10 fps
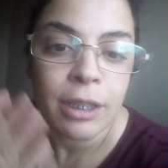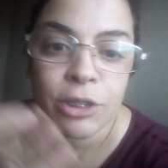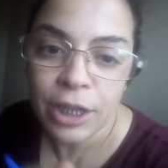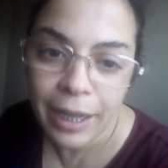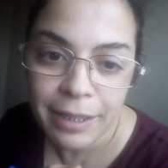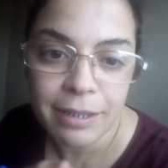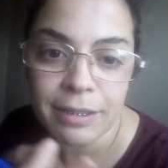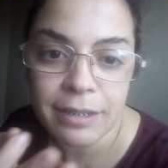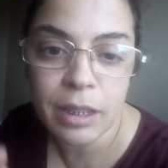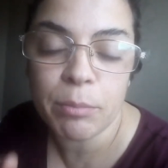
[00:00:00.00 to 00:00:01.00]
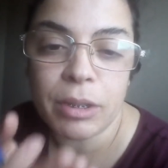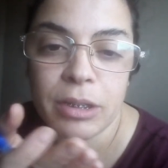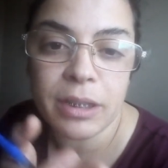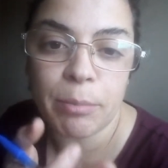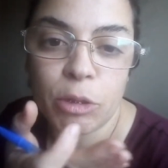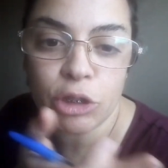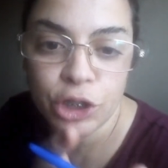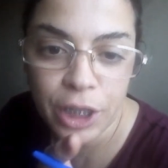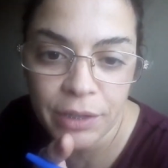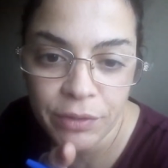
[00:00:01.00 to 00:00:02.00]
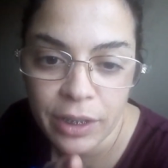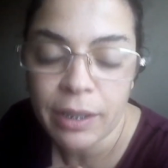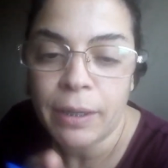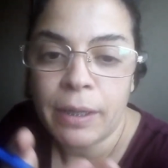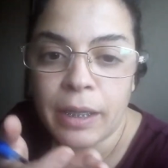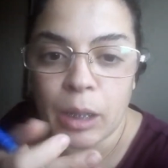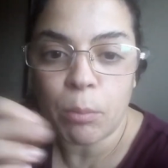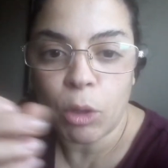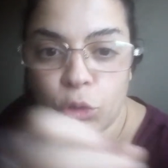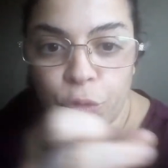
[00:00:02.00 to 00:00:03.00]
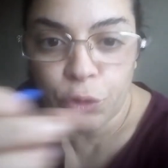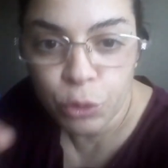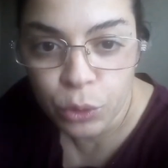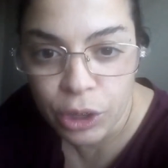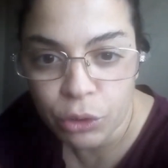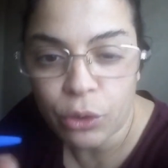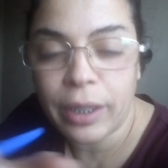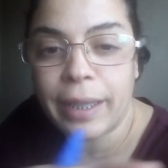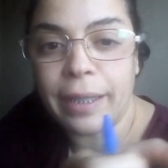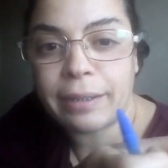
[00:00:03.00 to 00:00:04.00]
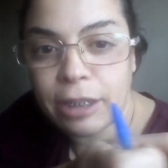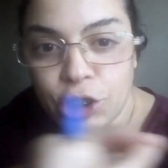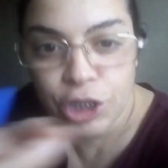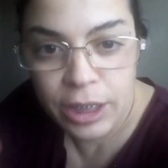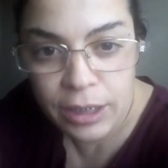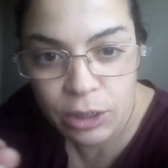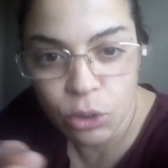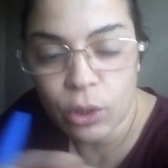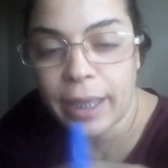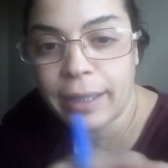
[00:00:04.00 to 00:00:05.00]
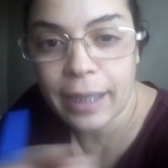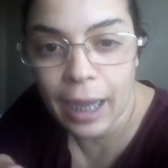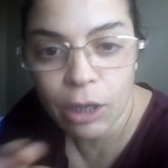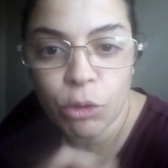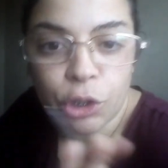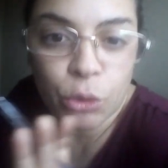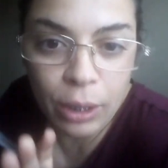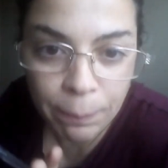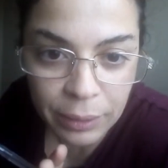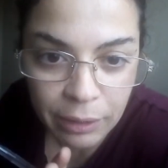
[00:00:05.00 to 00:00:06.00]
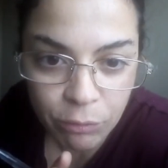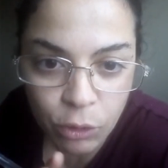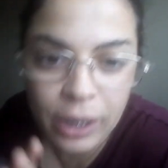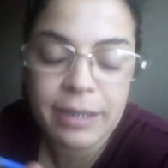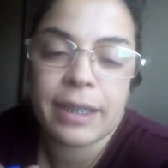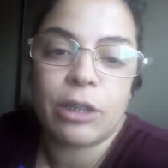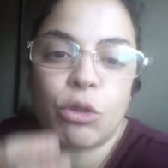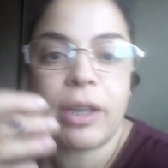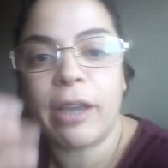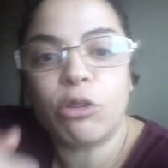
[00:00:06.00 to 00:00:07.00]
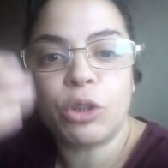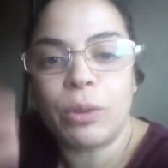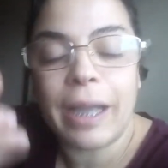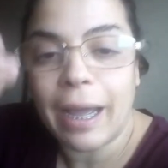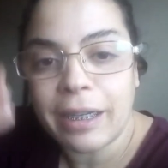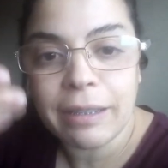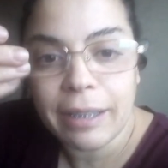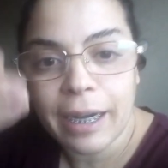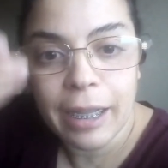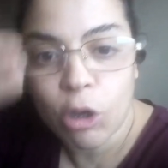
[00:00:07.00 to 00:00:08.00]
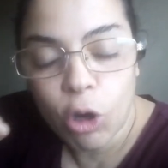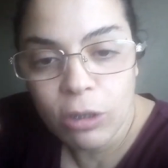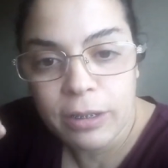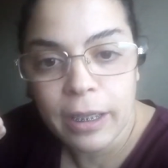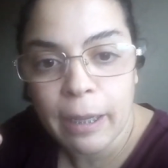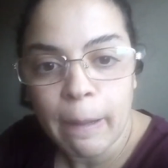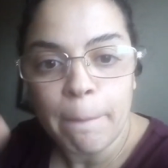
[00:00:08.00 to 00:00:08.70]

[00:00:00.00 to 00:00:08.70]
Cioè, eh, se, me, se me lo dicevi in modo fluido e deciso e chiaro, io lo capivo. Essendo che continui a ridire le cose